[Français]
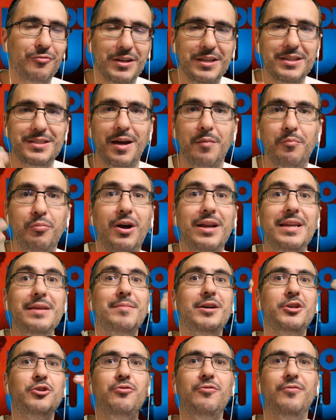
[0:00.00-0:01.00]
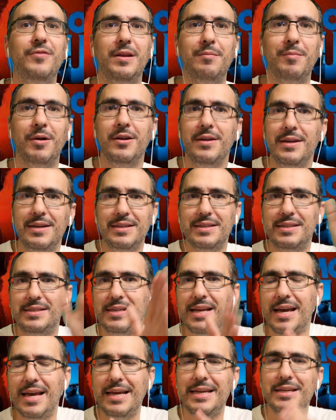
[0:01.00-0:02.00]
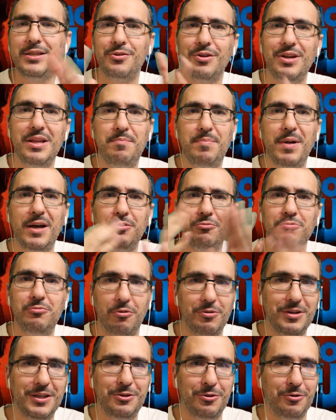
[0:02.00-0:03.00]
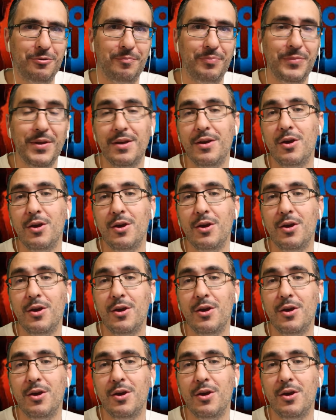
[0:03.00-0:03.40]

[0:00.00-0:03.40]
Vous voyez, c'est un peu à l'image du film. C'est et ce n'est pas tout en étant.